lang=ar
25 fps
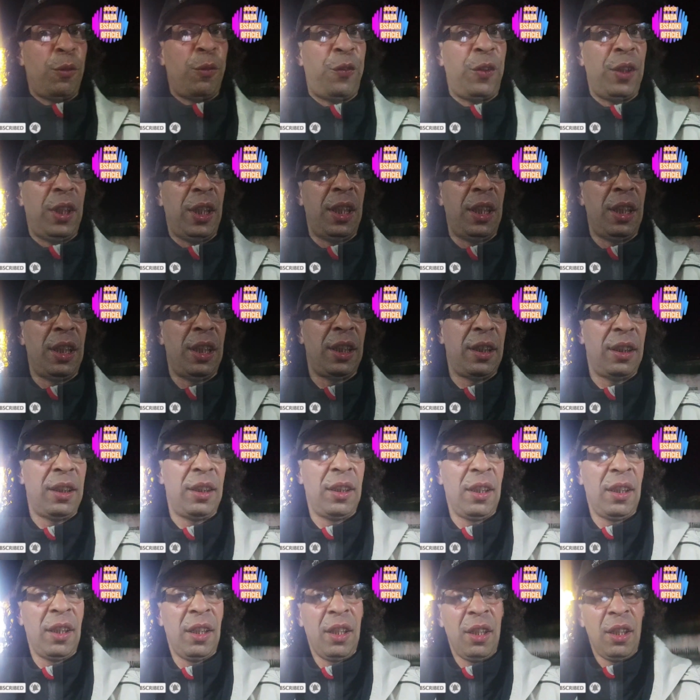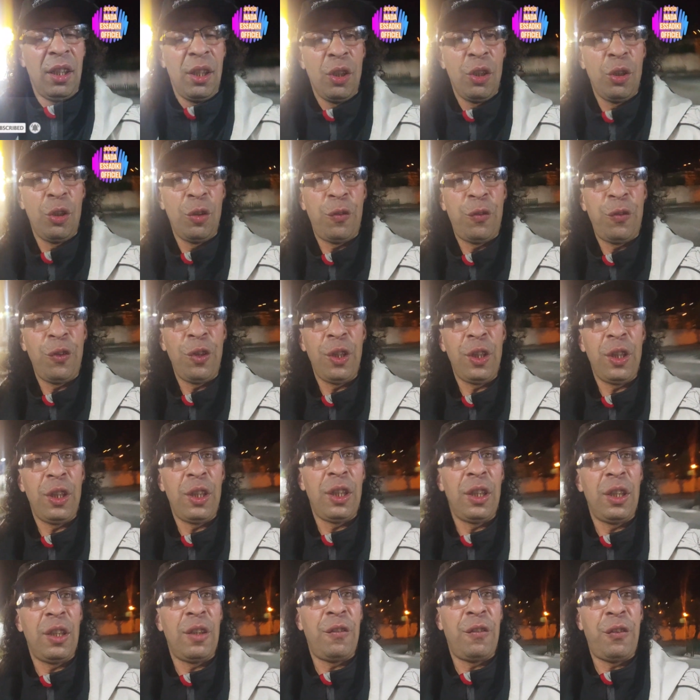وفي وفي
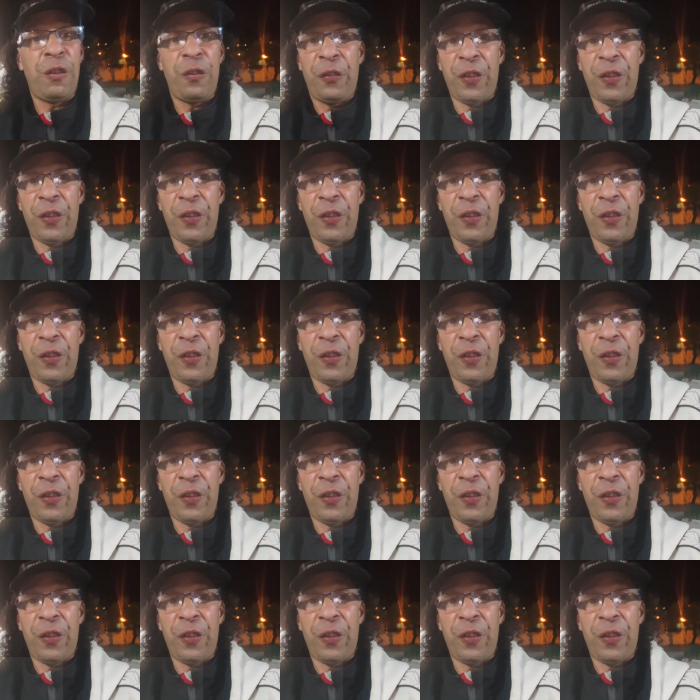في